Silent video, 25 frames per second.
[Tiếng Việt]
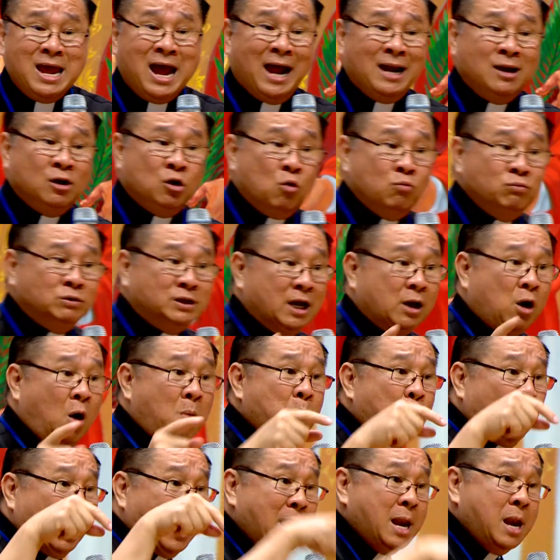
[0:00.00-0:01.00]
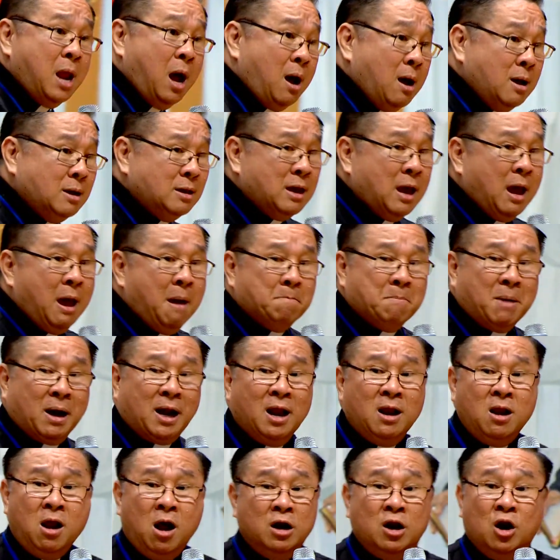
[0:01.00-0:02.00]
anh cũng sẽ có một cái nơi mà
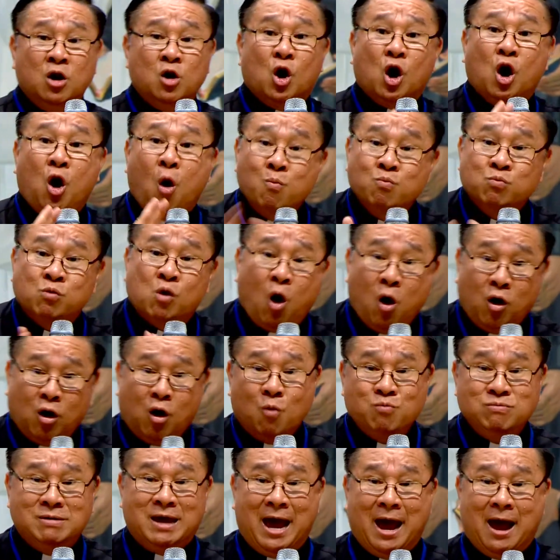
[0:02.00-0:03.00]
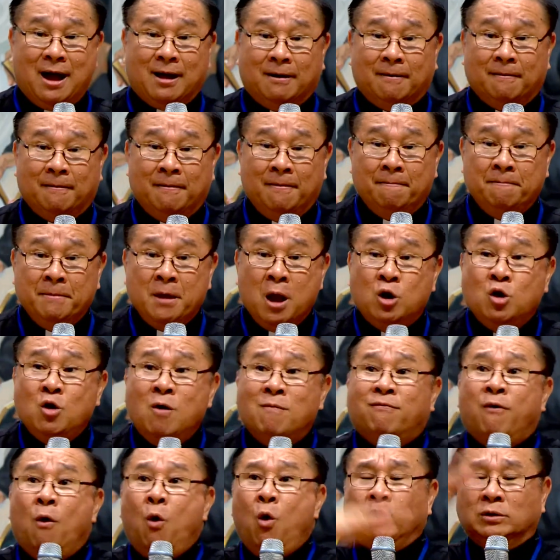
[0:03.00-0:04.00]
cái nơi đó nó không có không gian, nó
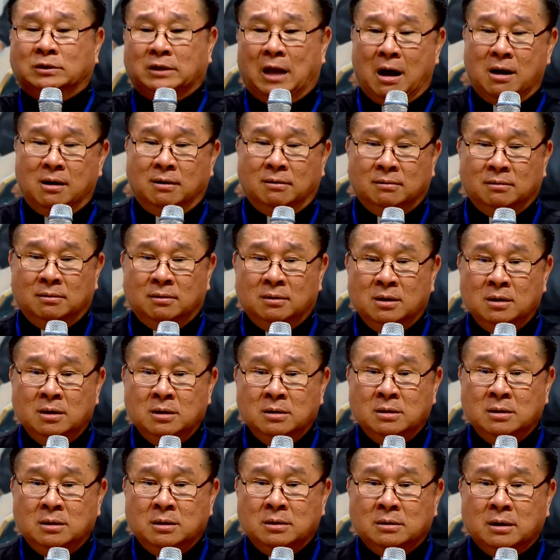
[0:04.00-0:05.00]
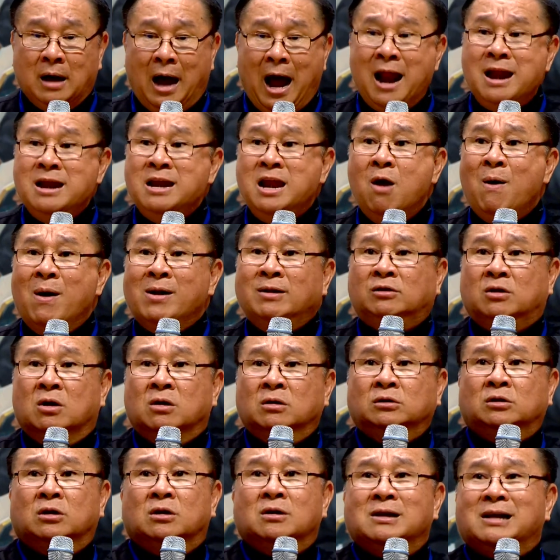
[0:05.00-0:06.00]
vô tận. Anh nếu anh
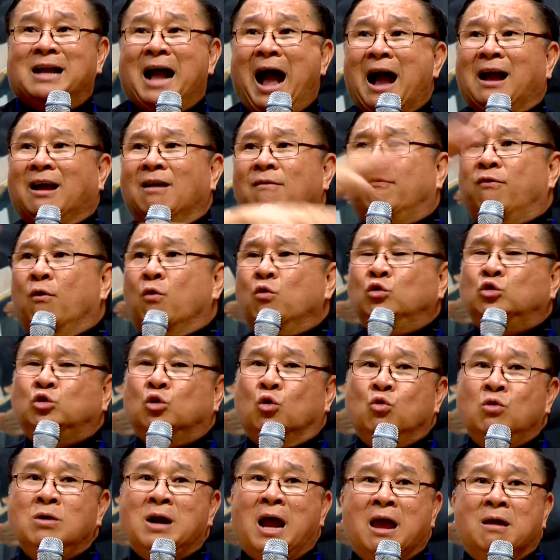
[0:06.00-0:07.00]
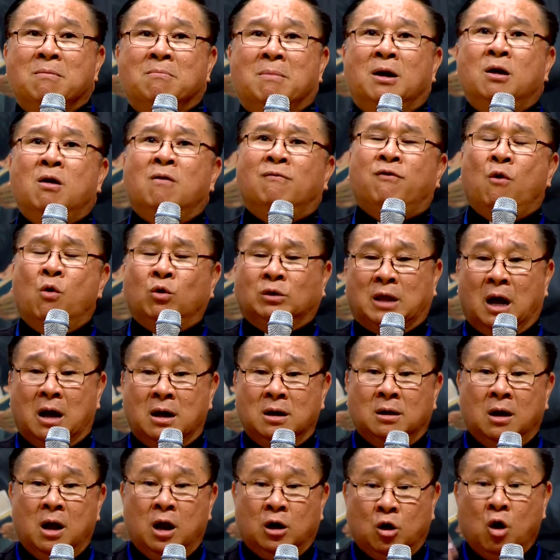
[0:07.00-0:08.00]
tưởng tượng cả cái vũ trụ này mà nó vô
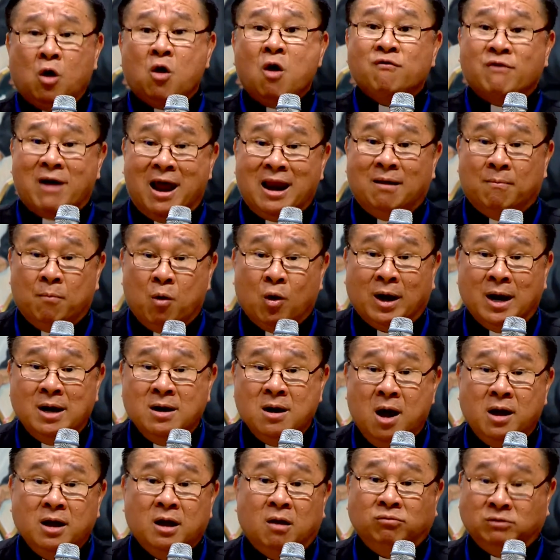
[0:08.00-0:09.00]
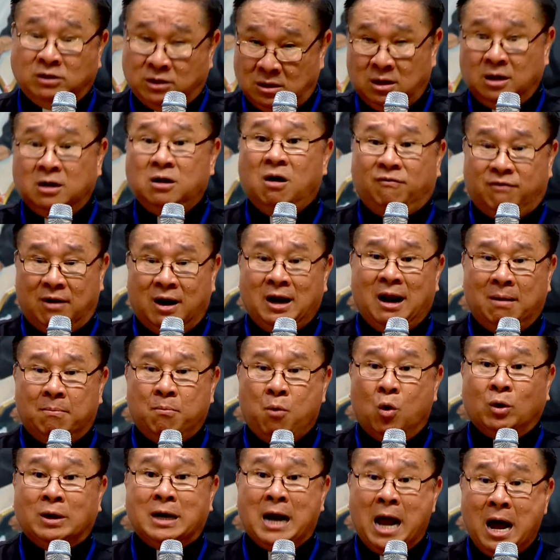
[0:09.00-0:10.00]
tận, nó có phải là một cái nơi không thưa? Nó vẫn là
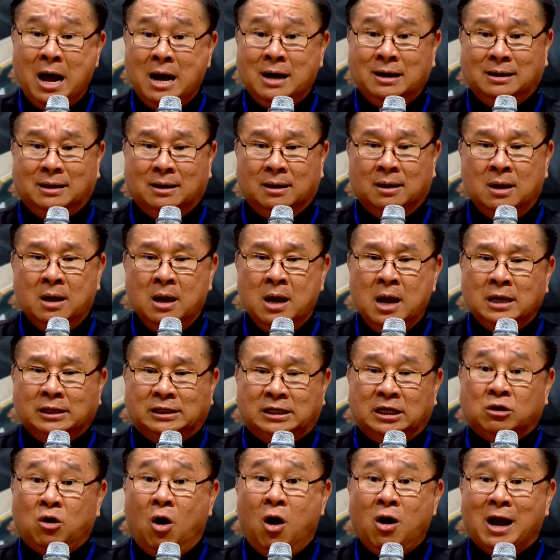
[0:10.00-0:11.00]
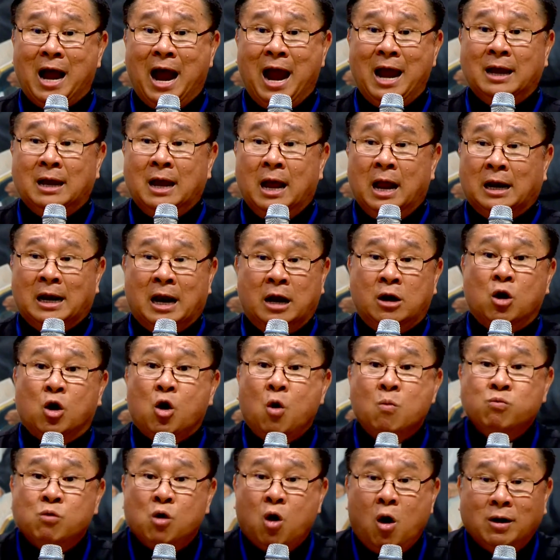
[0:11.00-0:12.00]
một nơi. Chỉ có cái là nó
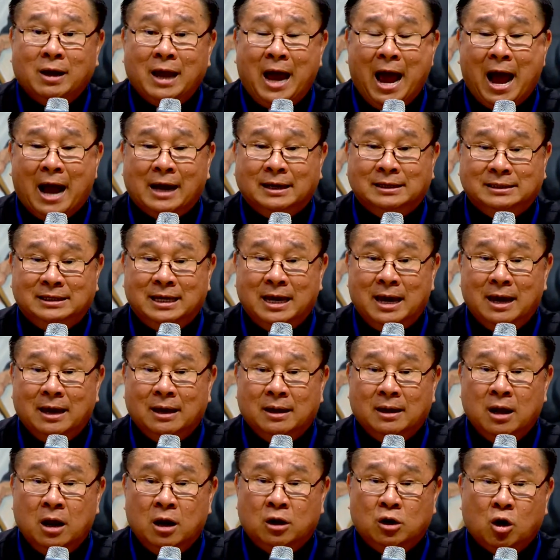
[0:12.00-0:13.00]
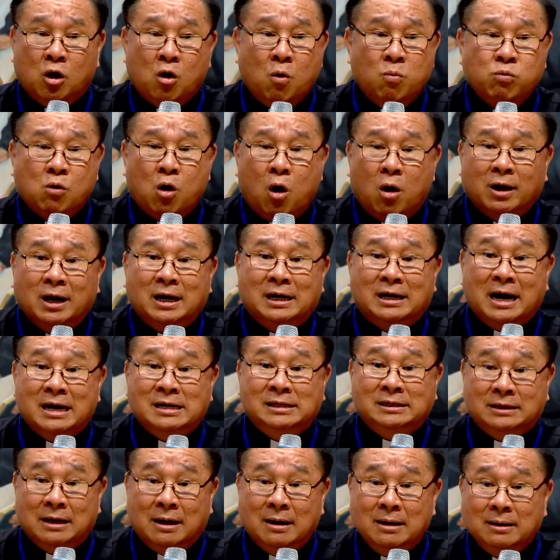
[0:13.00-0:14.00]
không có cái hạn chế, nó không có cái ranh
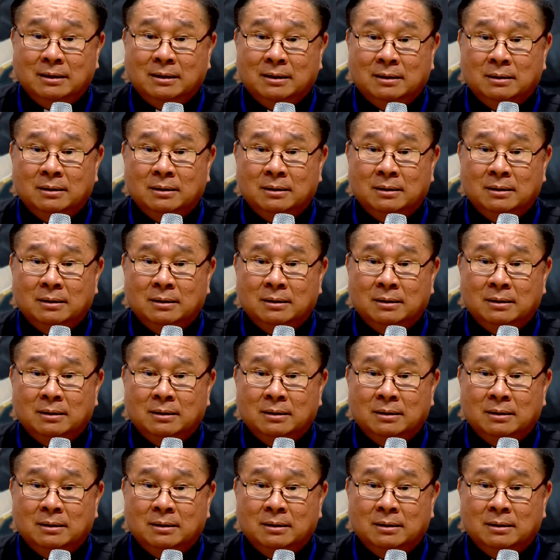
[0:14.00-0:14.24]
giới.